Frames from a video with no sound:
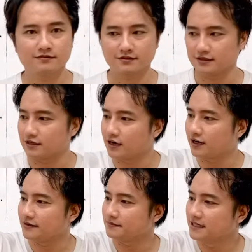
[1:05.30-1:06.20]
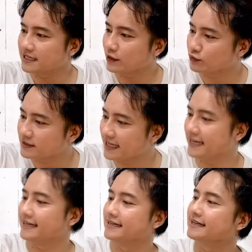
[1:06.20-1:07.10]
Rồi bước đầu
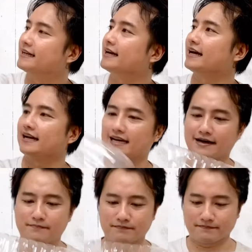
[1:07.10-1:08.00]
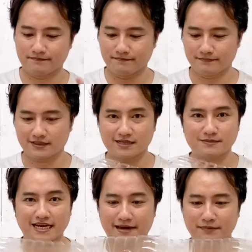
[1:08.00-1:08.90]
tiên làm Tâm
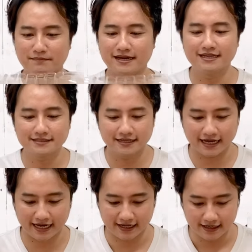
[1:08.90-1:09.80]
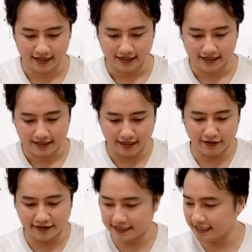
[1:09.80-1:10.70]
sẽ làm đám mây lớn trước ha. Là ở
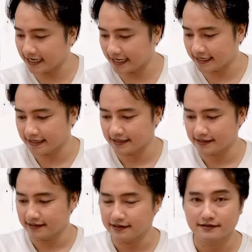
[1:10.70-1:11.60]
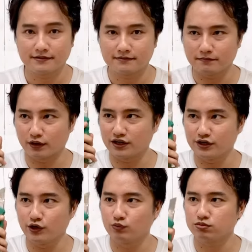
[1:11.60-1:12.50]
vị trí này mọi người
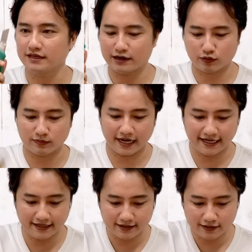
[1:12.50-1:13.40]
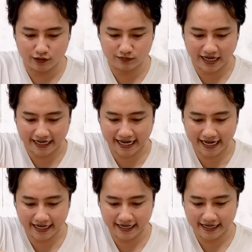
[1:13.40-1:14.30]
dùng dao rọc giấy chúng ta cắt
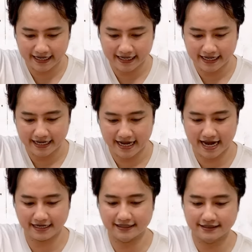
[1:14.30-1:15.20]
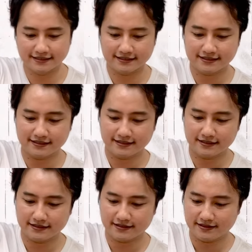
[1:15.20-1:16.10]
hai đường.
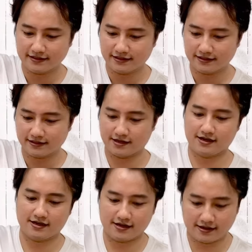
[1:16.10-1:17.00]
Đó.